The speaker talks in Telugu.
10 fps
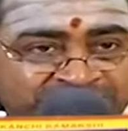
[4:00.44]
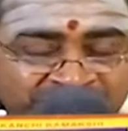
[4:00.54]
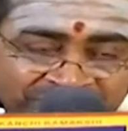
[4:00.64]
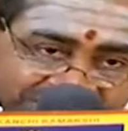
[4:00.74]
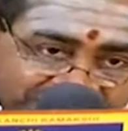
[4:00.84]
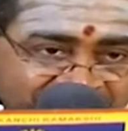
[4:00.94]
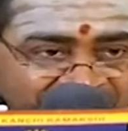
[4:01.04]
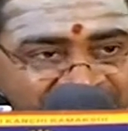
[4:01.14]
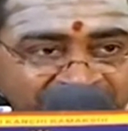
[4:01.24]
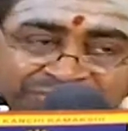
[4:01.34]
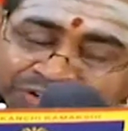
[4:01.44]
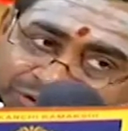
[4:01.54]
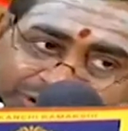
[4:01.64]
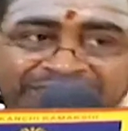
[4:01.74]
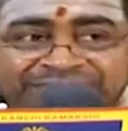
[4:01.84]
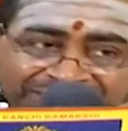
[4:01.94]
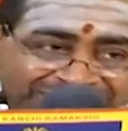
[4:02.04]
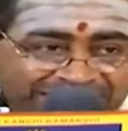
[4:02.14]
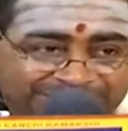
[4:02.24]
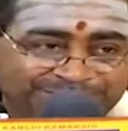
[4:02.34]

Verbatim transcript: సంవత్సరాంతం ఎంతో యుగాంతం అంతే